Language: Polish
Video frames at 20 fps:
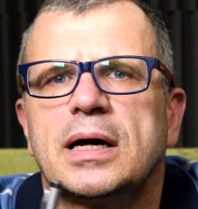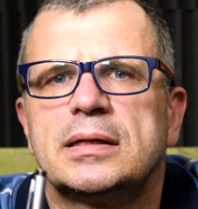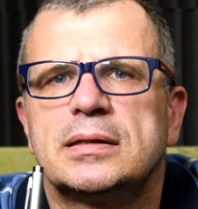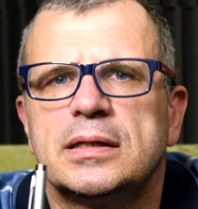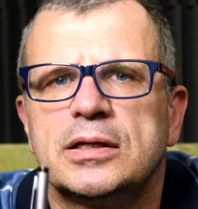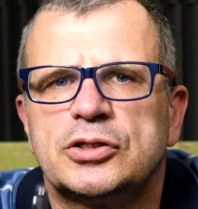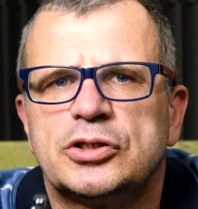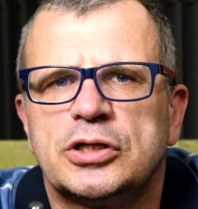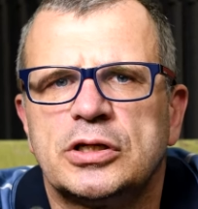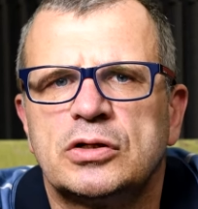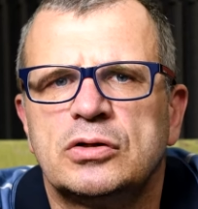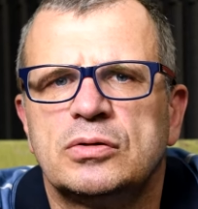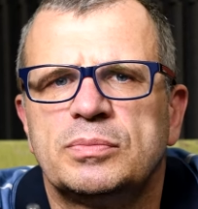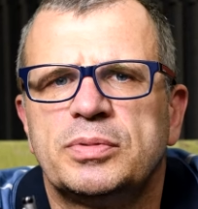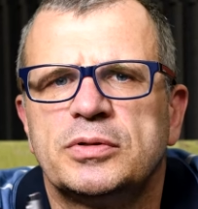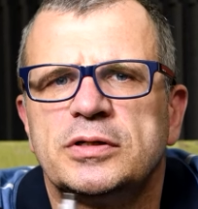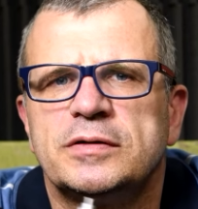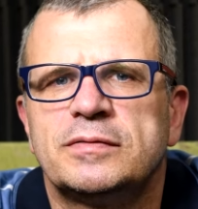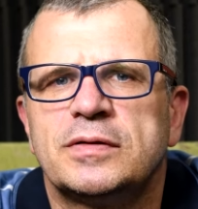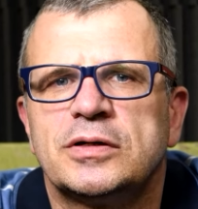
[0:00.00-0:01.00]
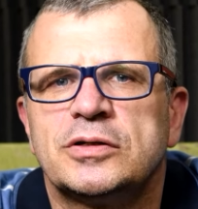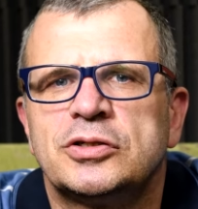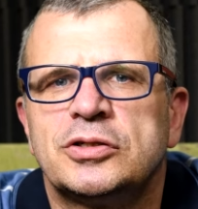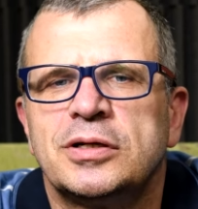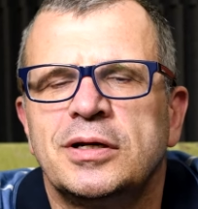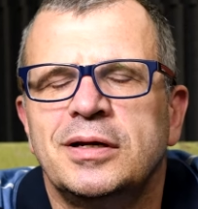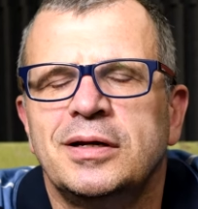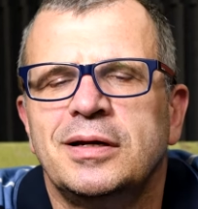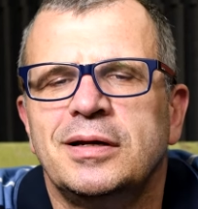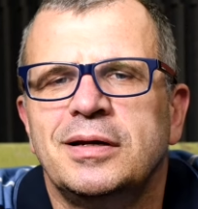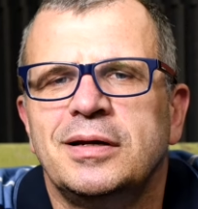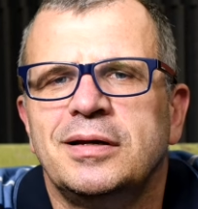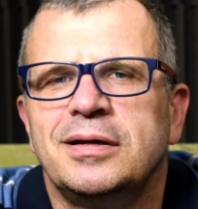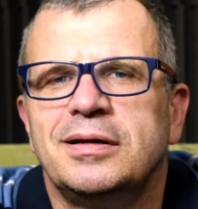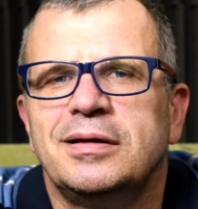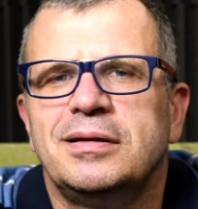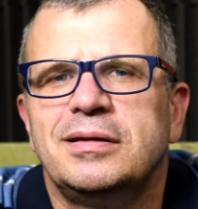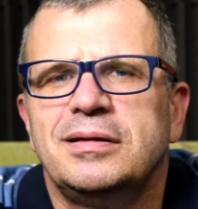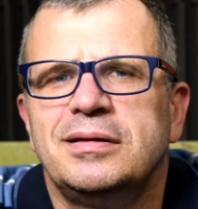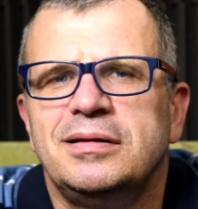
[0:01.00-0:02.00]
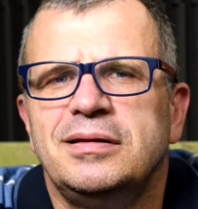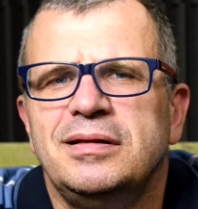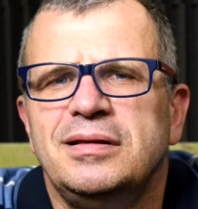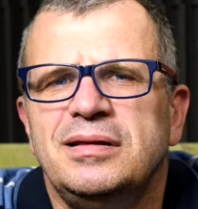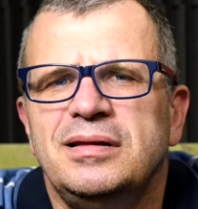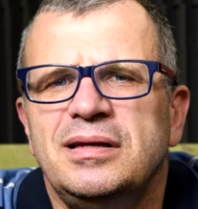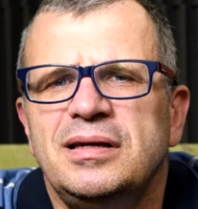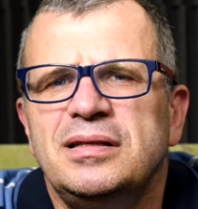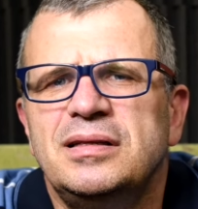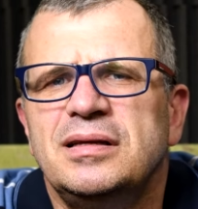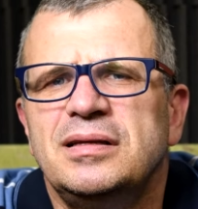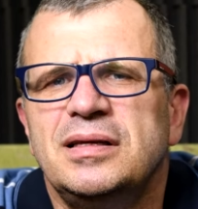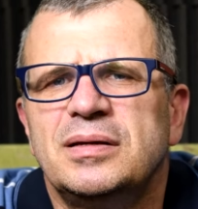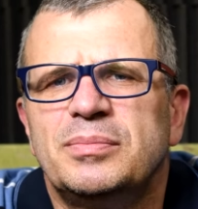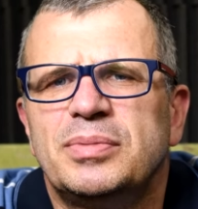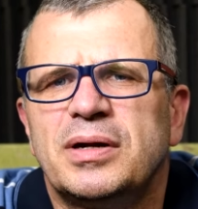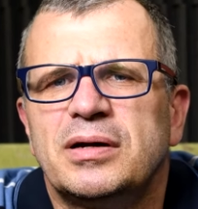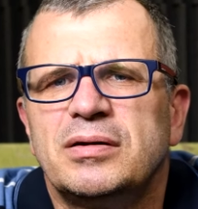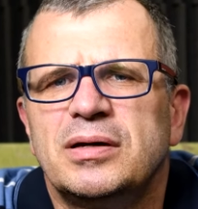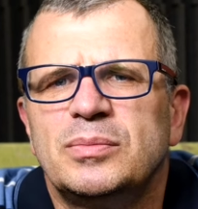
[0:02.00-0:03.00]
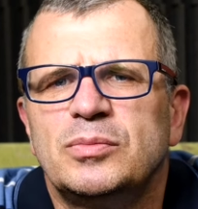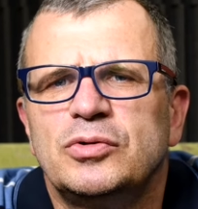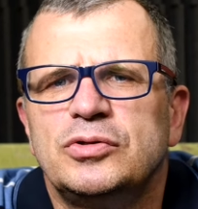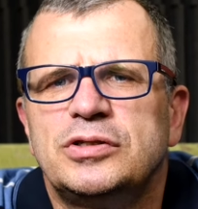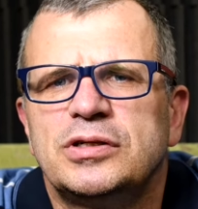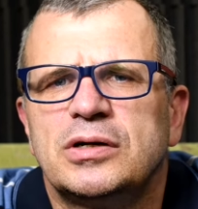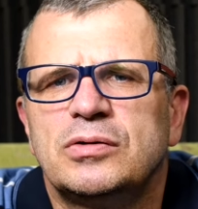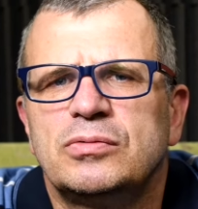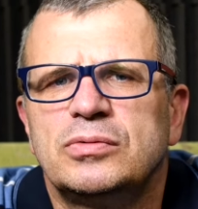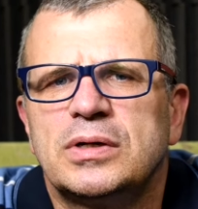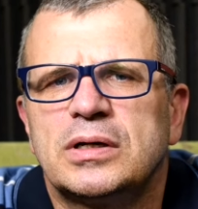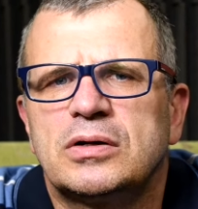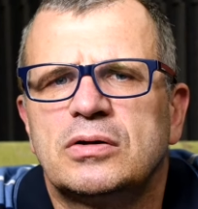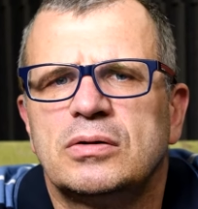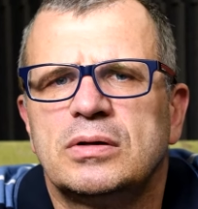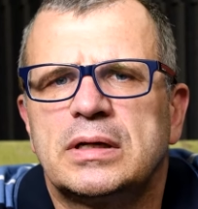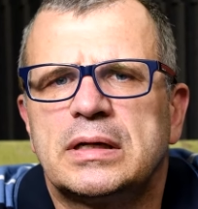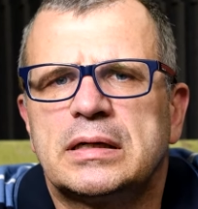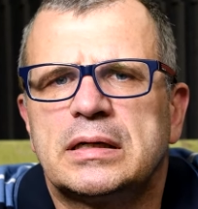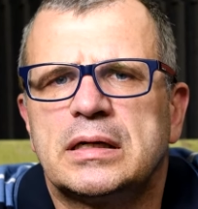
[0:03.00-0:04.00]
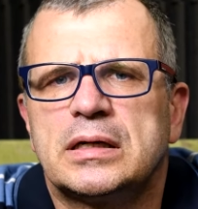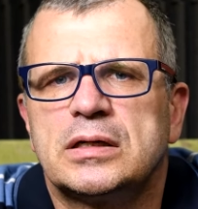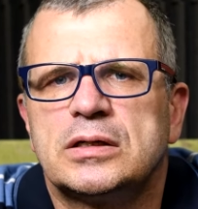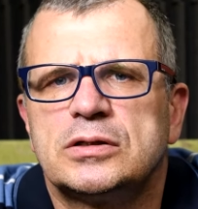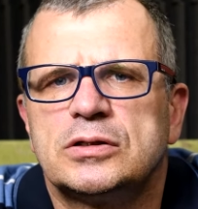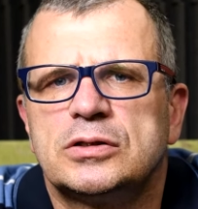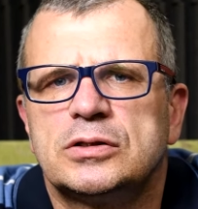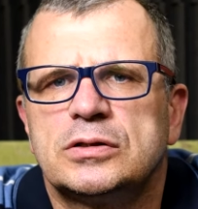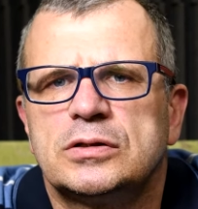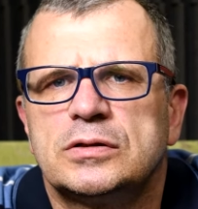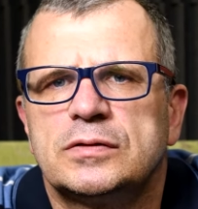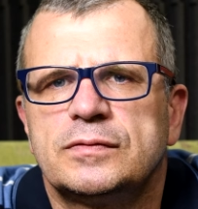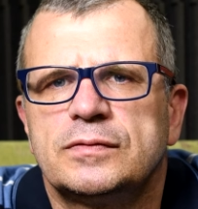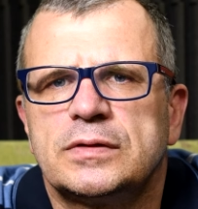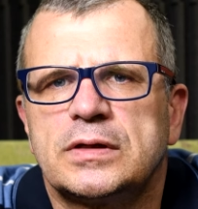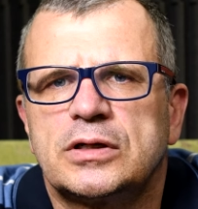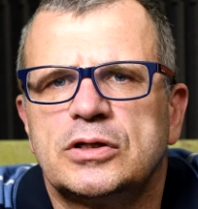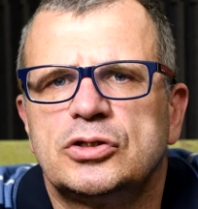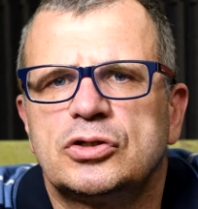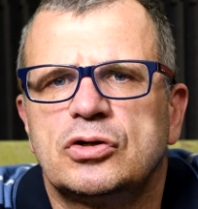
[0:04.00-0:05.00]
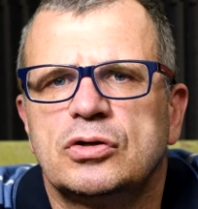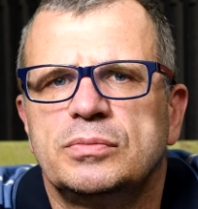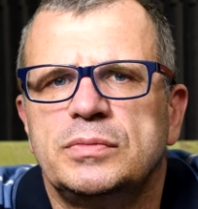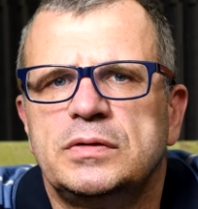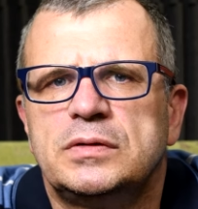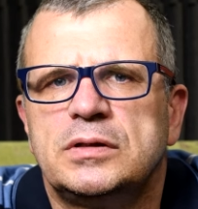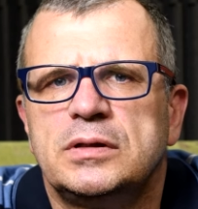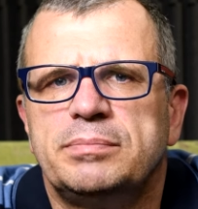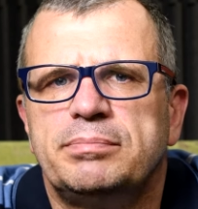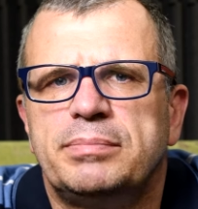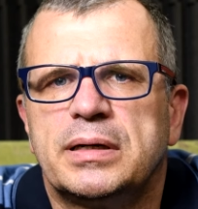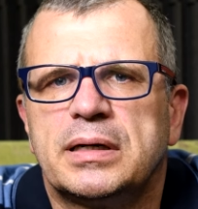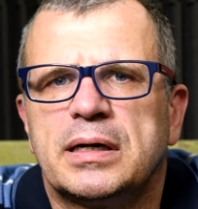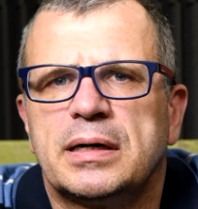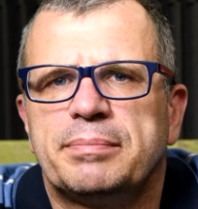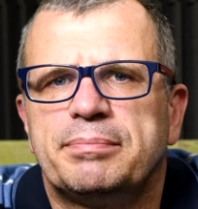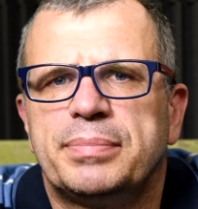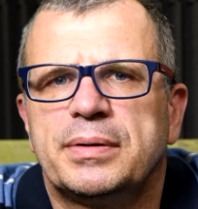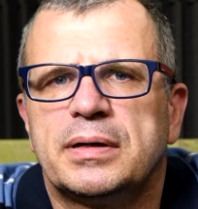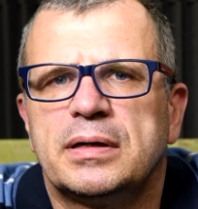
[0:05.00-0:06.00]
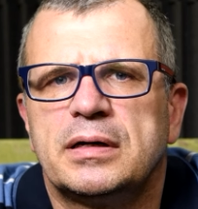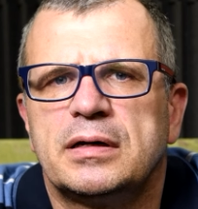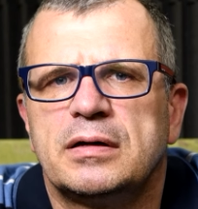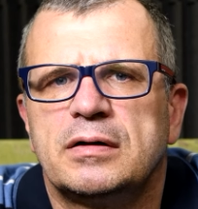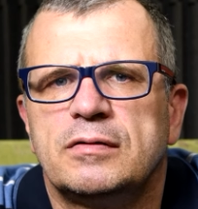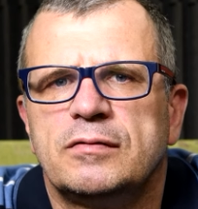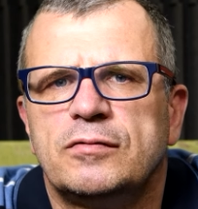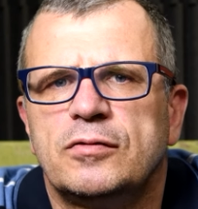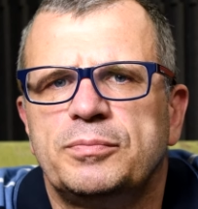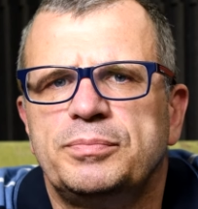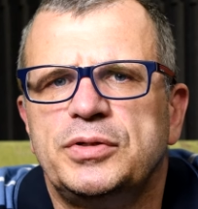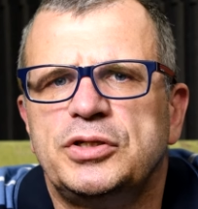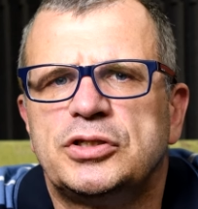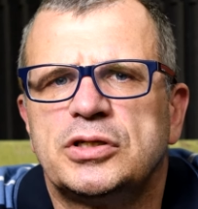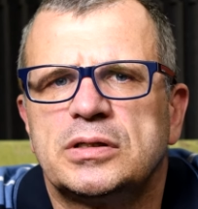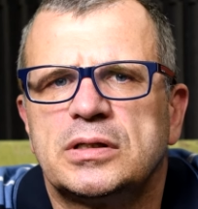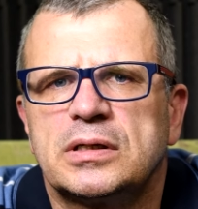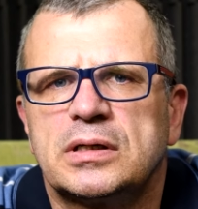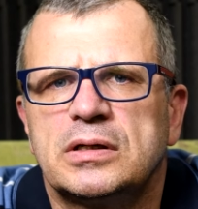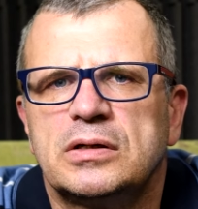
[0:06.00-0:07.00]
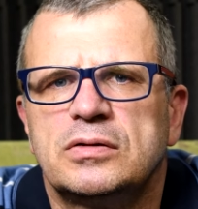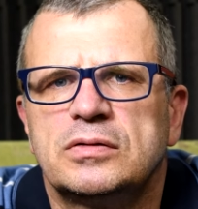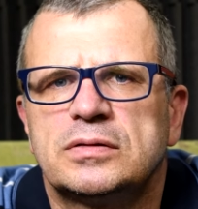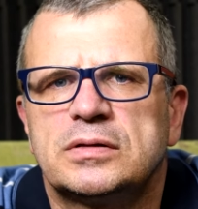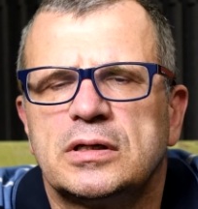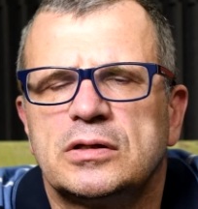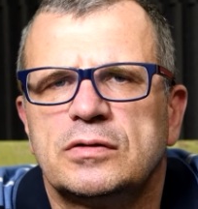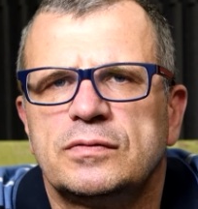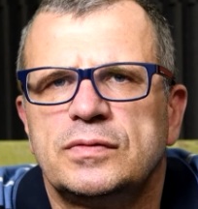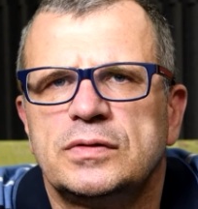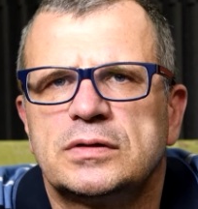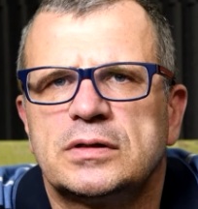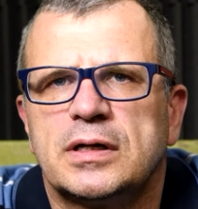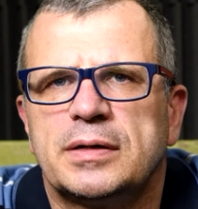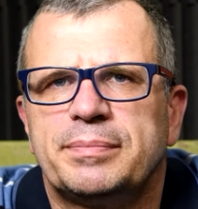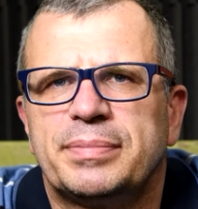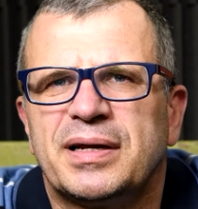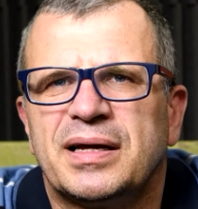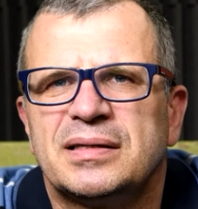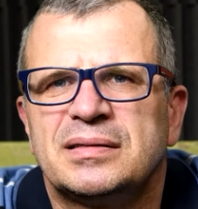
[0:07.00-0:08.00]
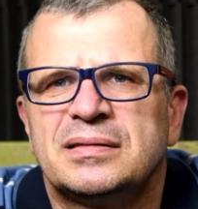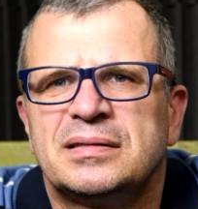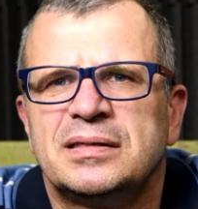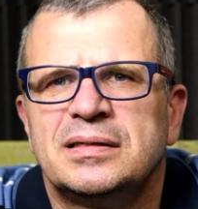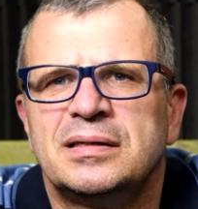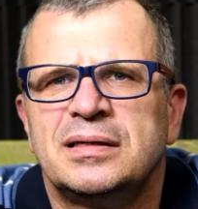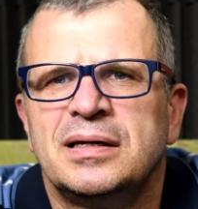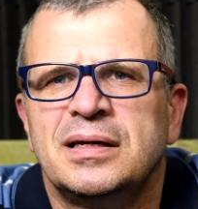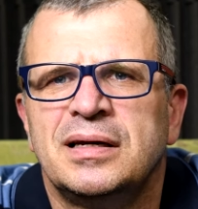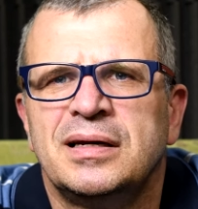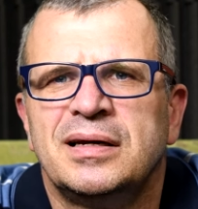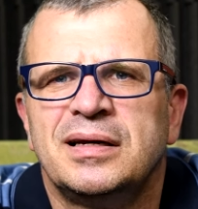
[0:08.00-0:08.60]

A dlaczego? Ponieważ Nigdy nie brałem udziału jako lekarz w jakiejś komisji BHP, w opisie takiego stanowiska pracy.